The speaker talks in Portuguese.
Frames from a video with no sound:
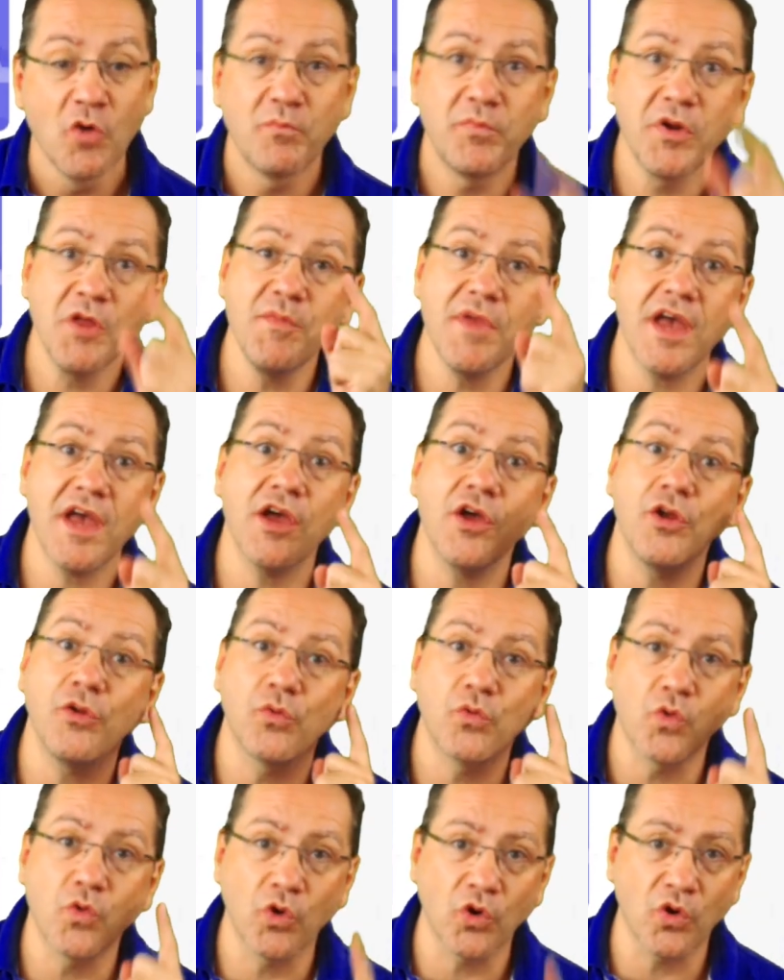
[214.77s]

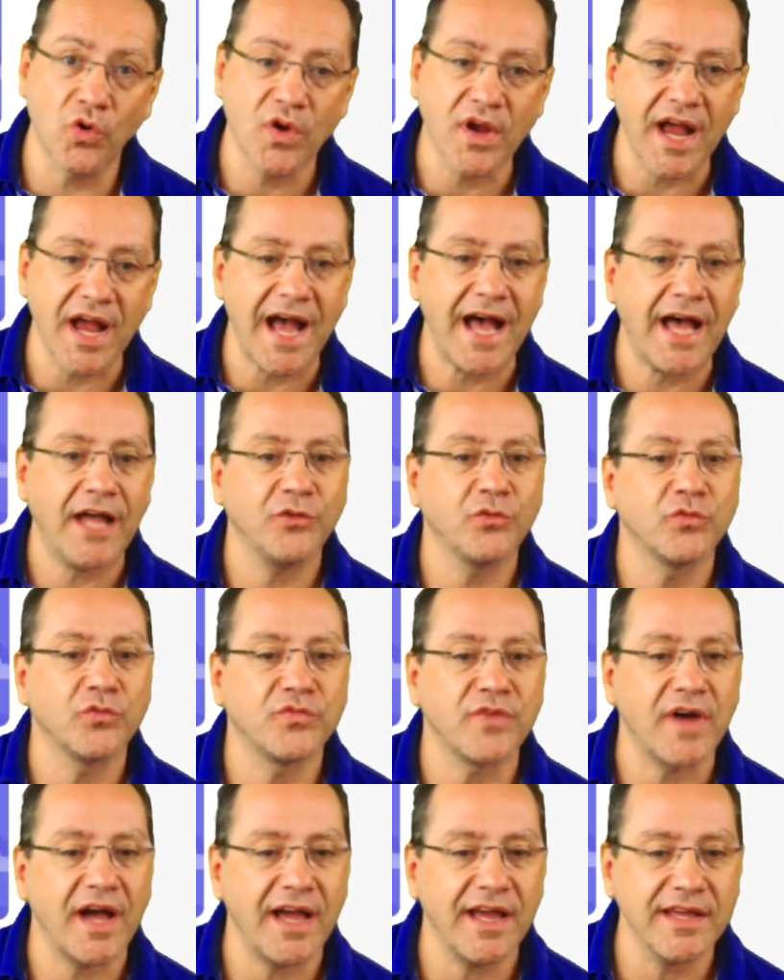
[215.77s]
Primeiro colocado
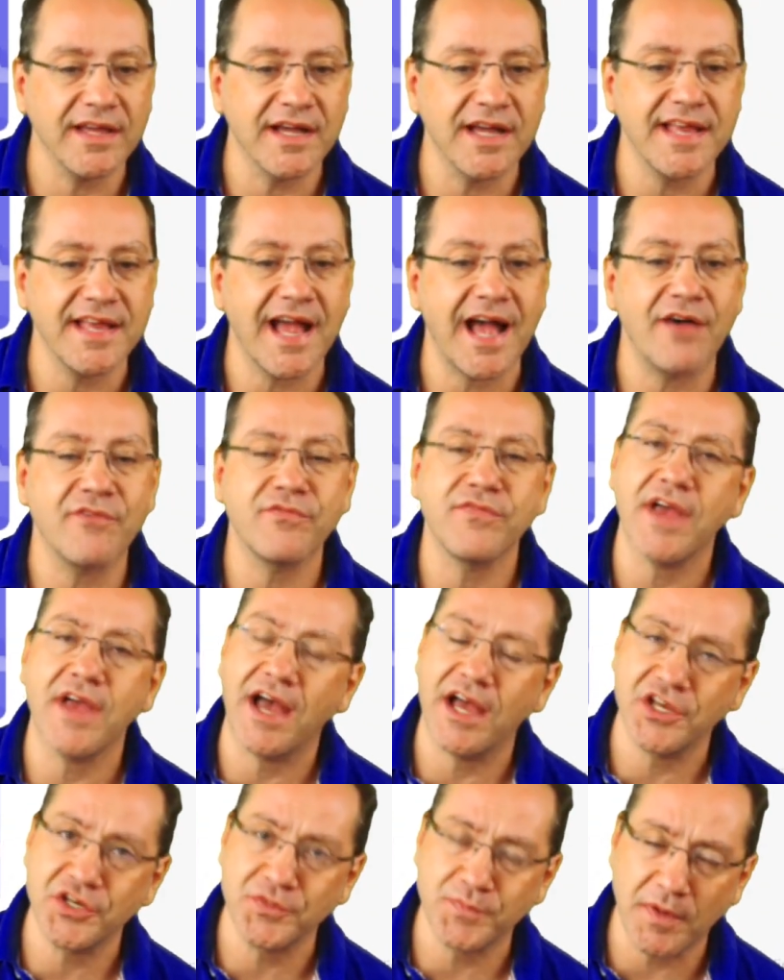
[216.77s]
vai ganhar a
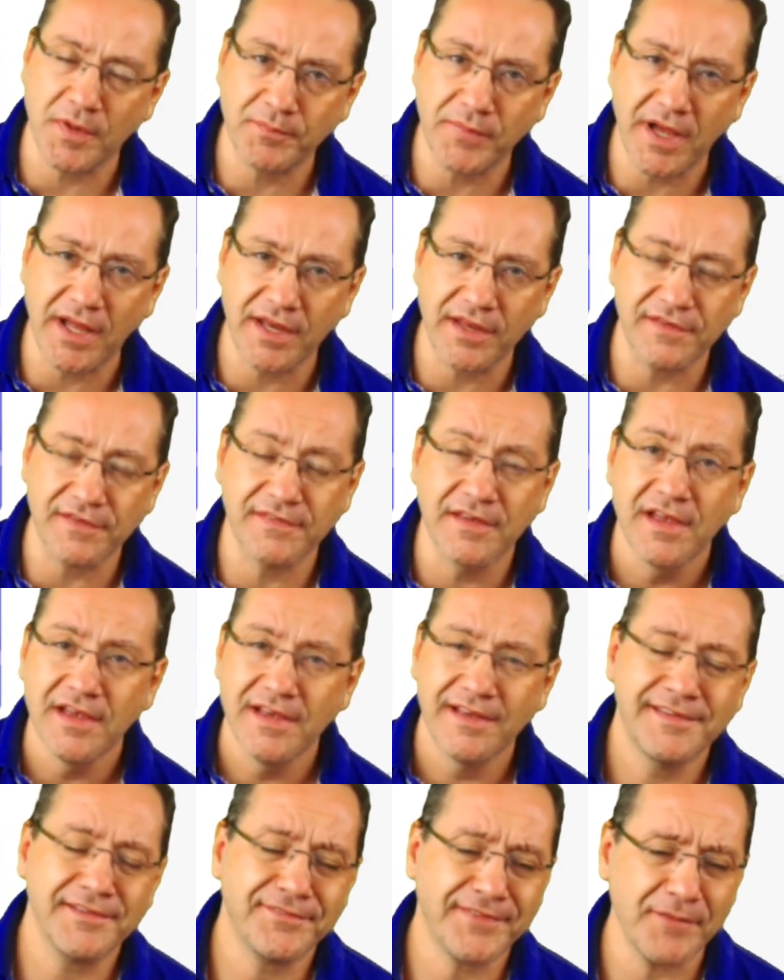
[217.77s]
viagem para Paris.
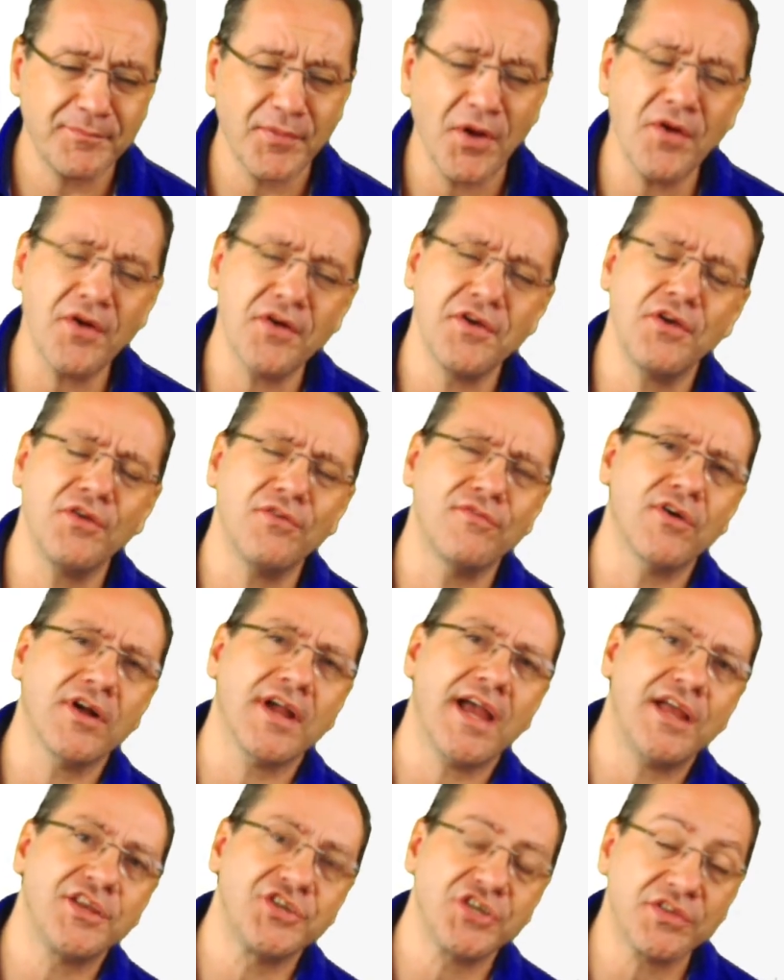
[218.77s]
Você fala, pô, eu não vou
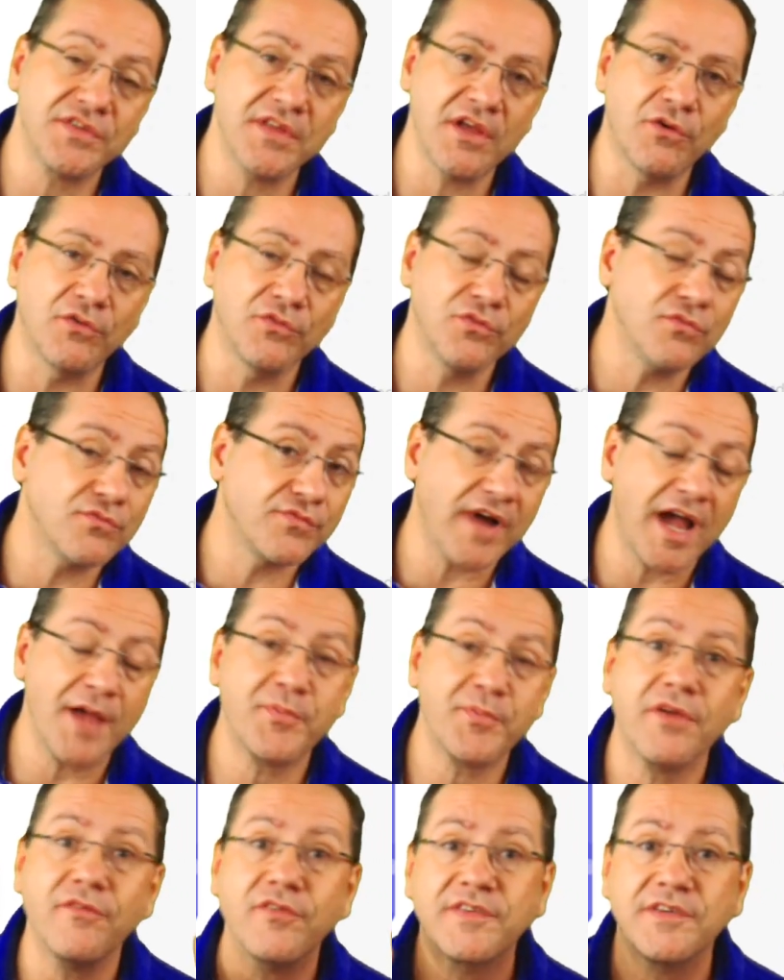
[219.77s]
ganhar de jeito nenhum. Não vai
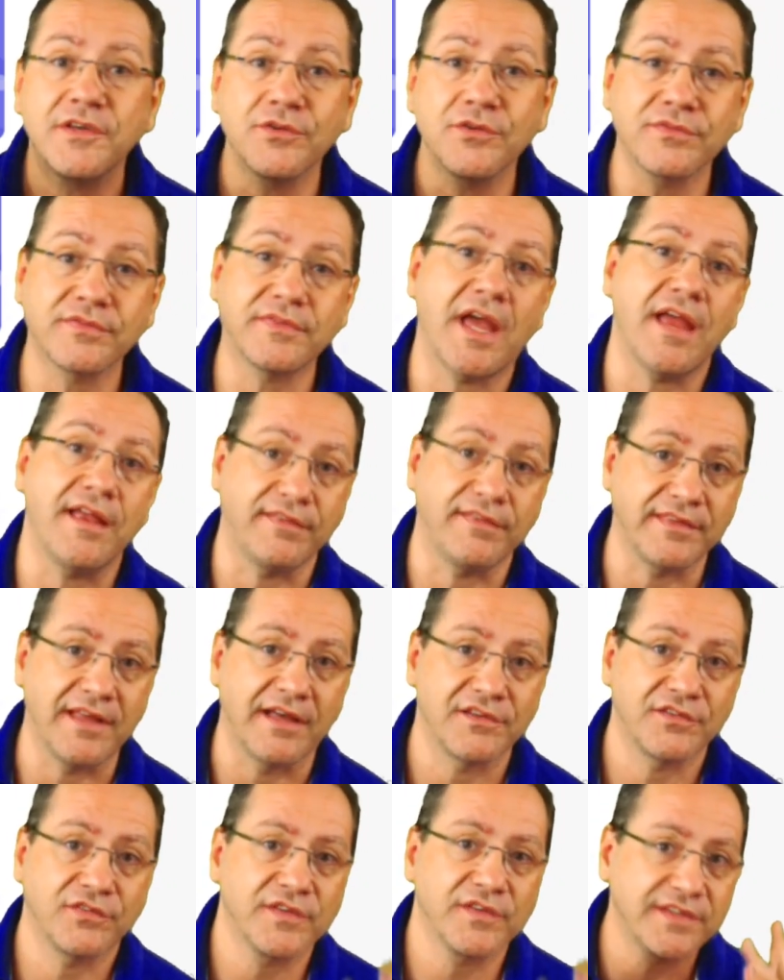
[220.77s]
porque você não
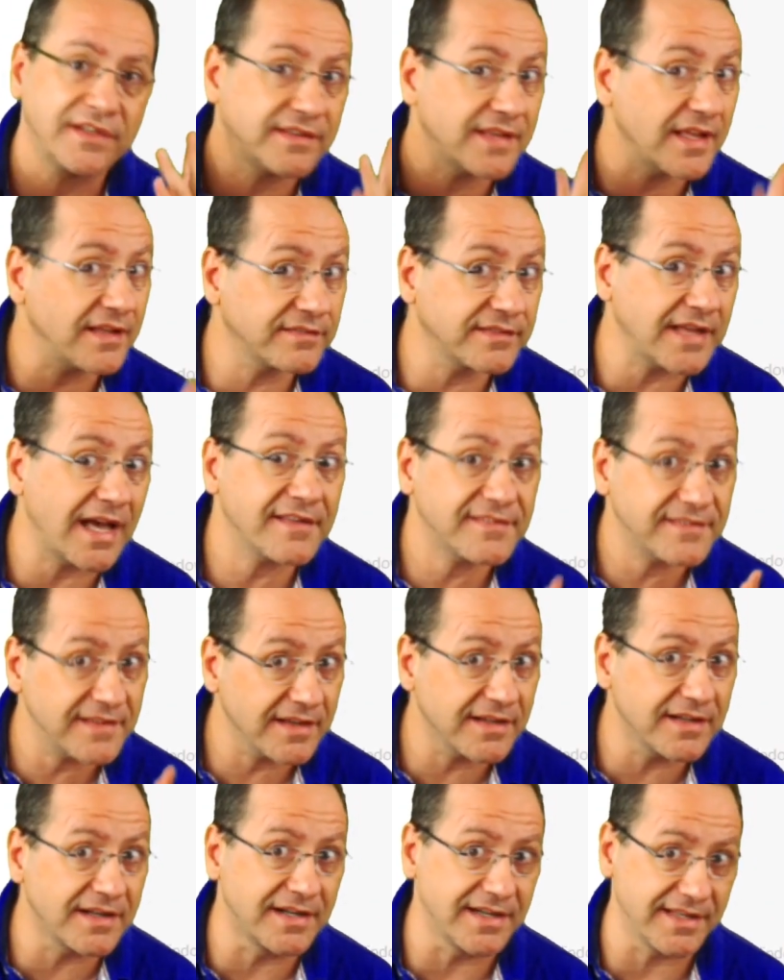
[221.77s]
tenta. Se você tentar, você
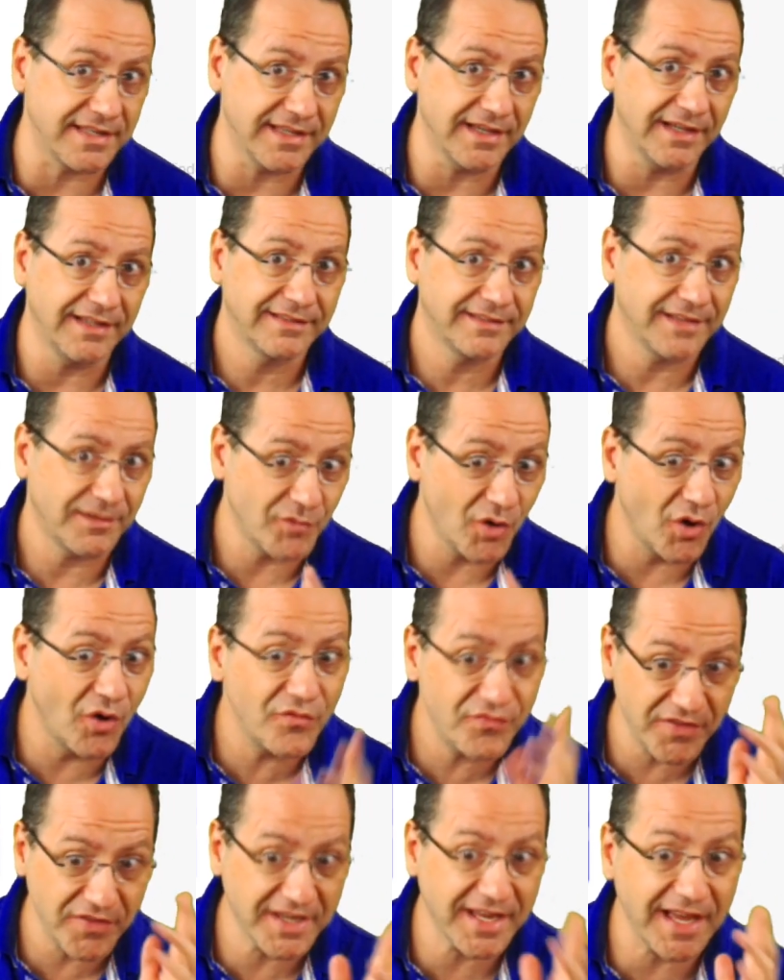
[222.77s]
ganha, tá
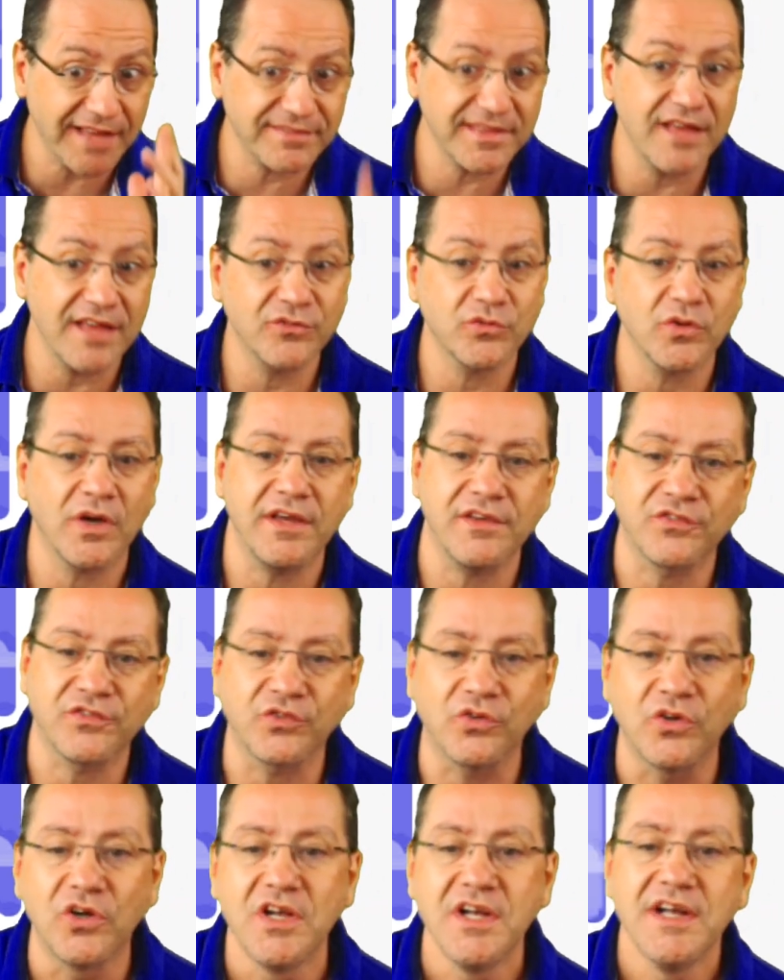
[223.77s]
bom? Fique atento a isso.